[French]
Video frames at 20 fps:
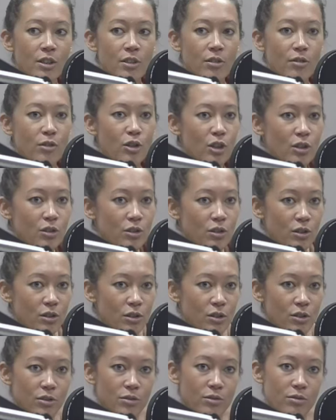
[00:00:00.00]
voilà, c'est
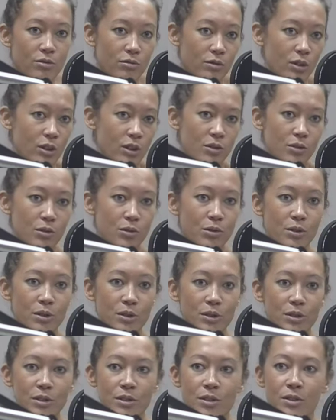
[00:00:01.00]
une radio
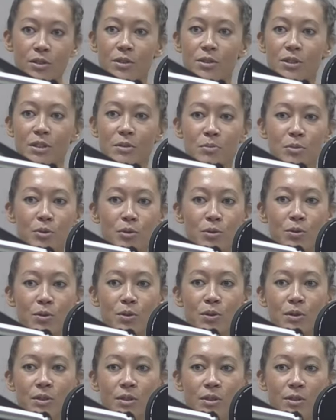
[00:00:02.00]
que j'aime beaucoup
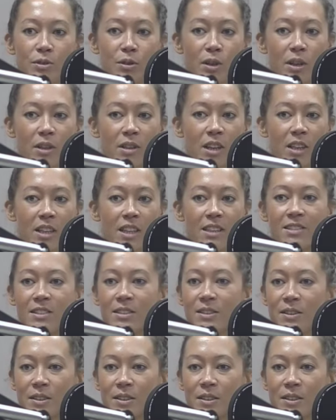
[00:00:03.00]
sur Internet.